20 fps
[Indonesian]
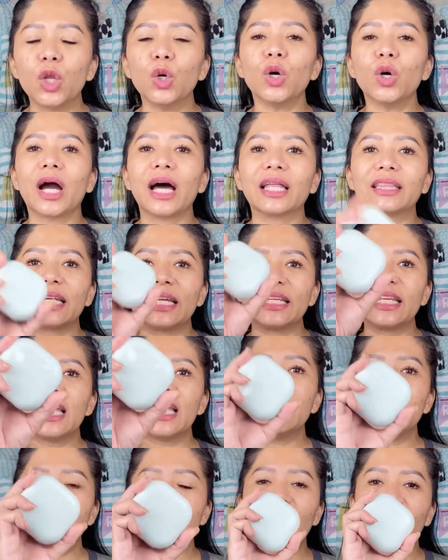katanya
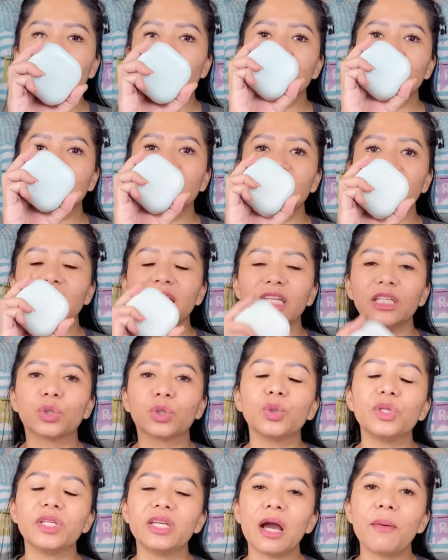di dalam sini itu
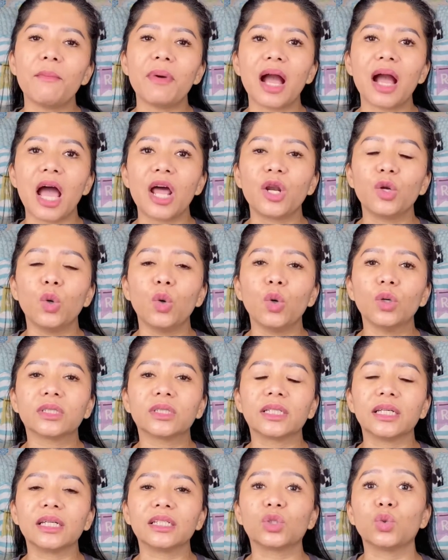dia mengandung
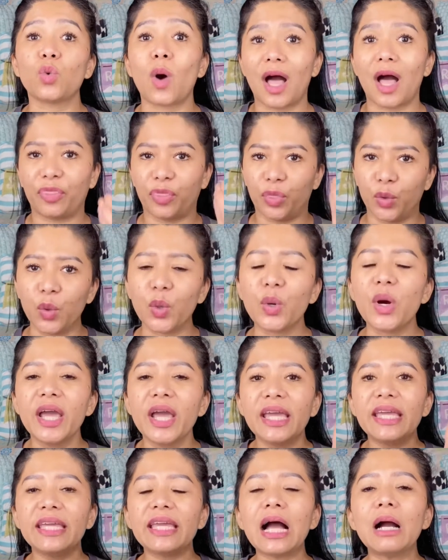sesuatu
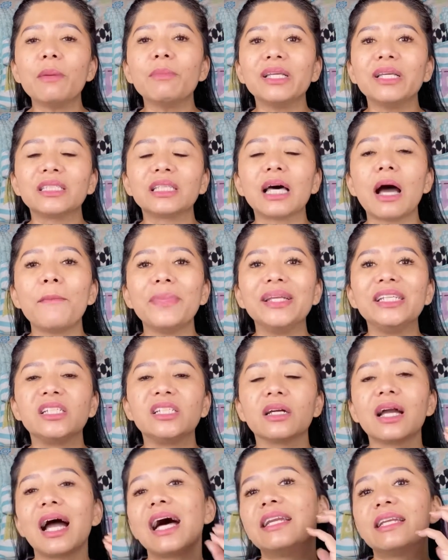yang bisa
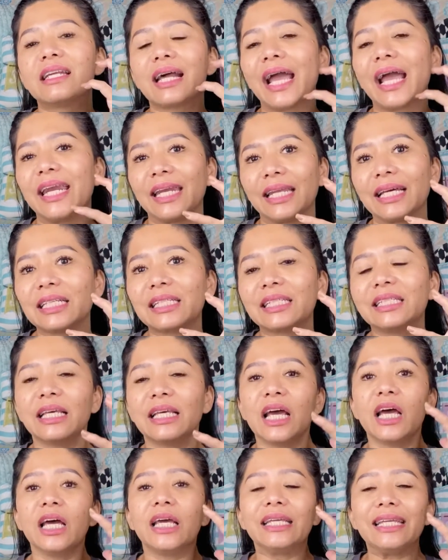mencegah dryness
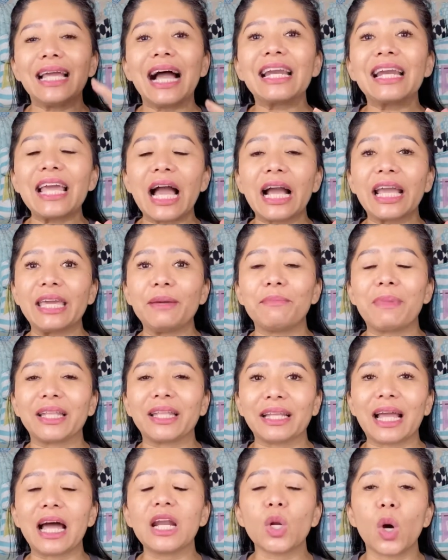yang
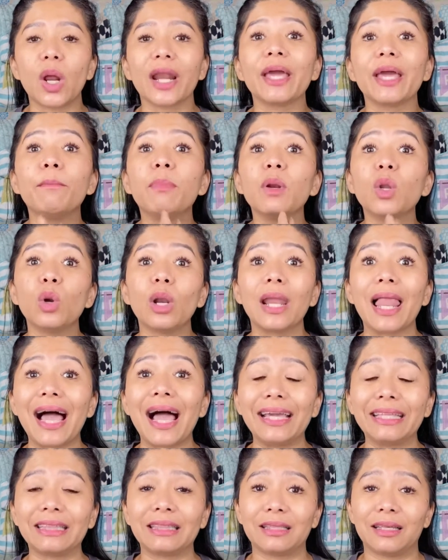diakibatkan oleh blue
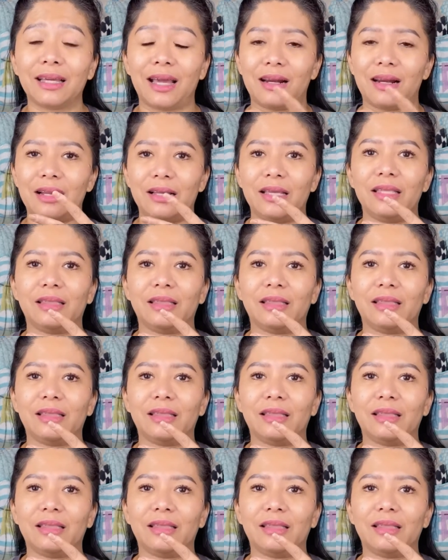light karena kita